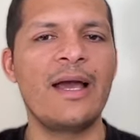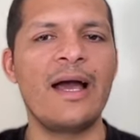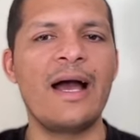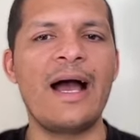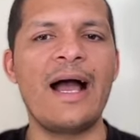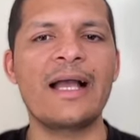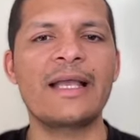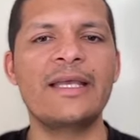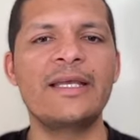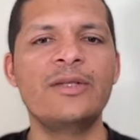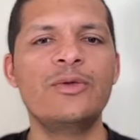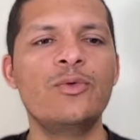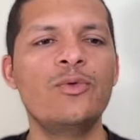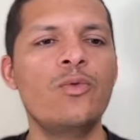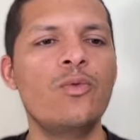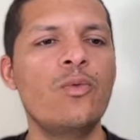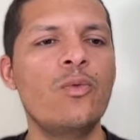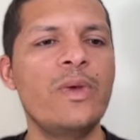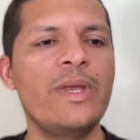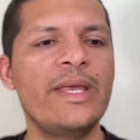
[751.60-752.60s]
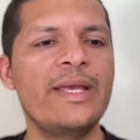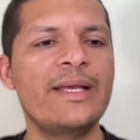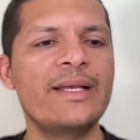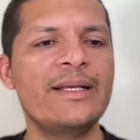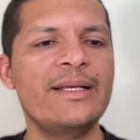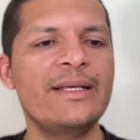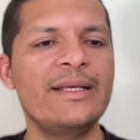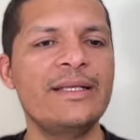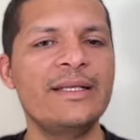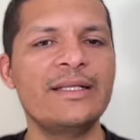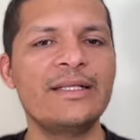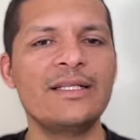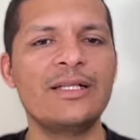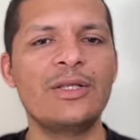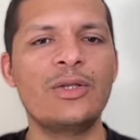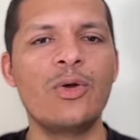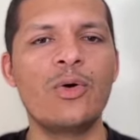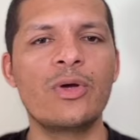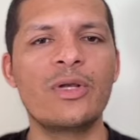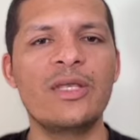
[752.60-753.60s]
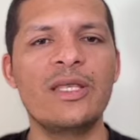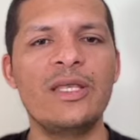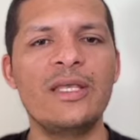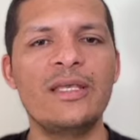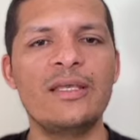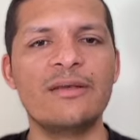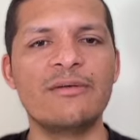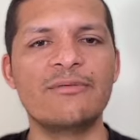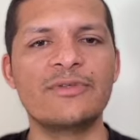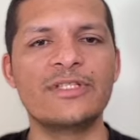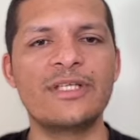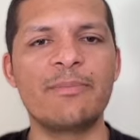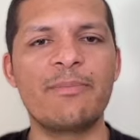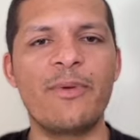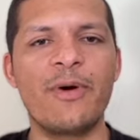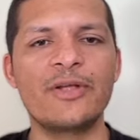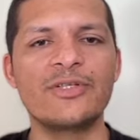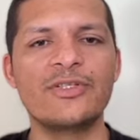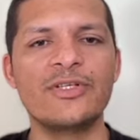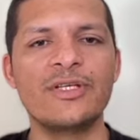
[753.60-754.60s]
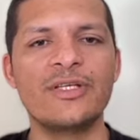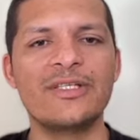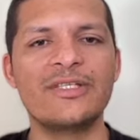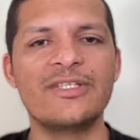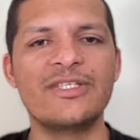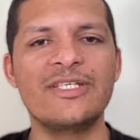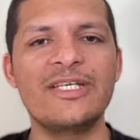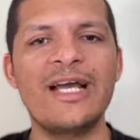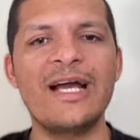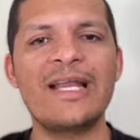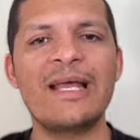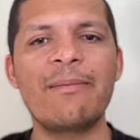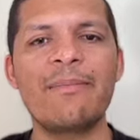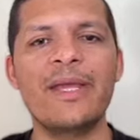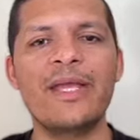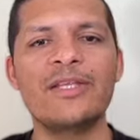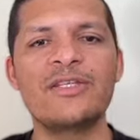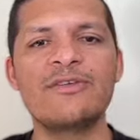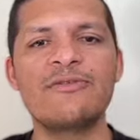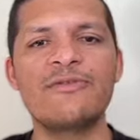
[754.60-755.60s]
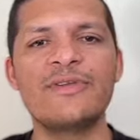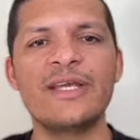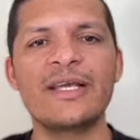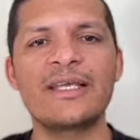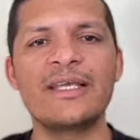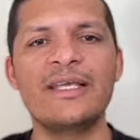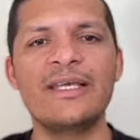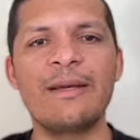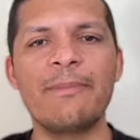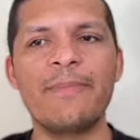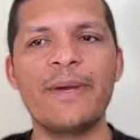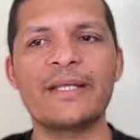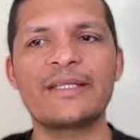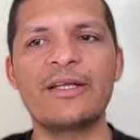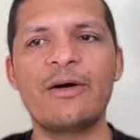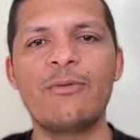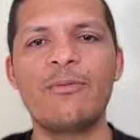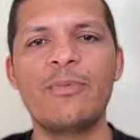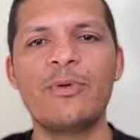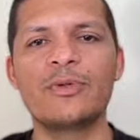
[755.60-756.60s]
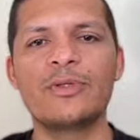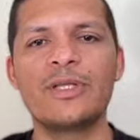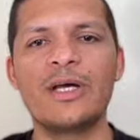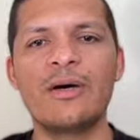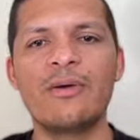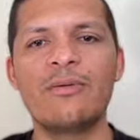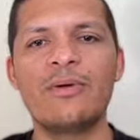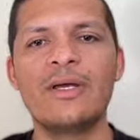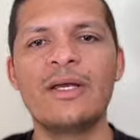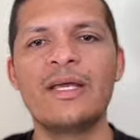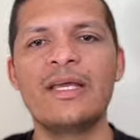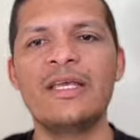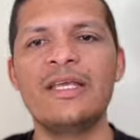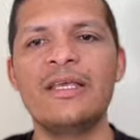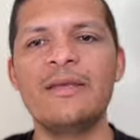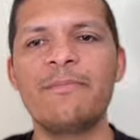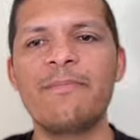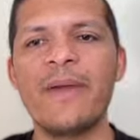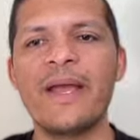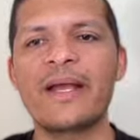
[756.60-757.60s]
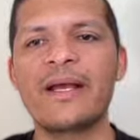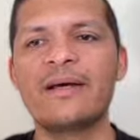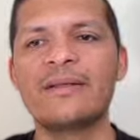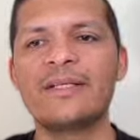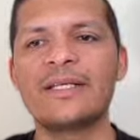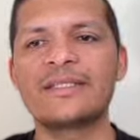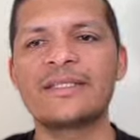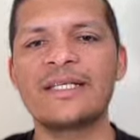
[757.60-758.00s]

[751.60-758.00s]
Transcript: Aqui no Weekly Login, você pode diariamente vir aqui e apertar um botão e ir pegando essas